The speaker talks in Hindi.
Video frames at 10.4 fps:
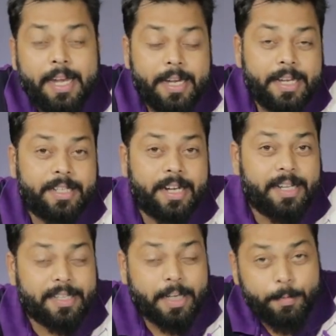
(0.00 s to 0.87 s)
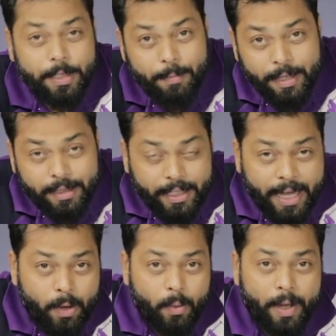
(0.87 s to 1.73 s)
नीचे डिस्क्रिप्शन में
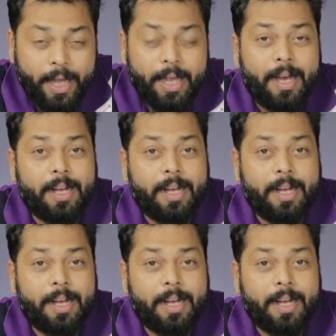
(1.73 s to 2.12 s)
दिए हुए हैं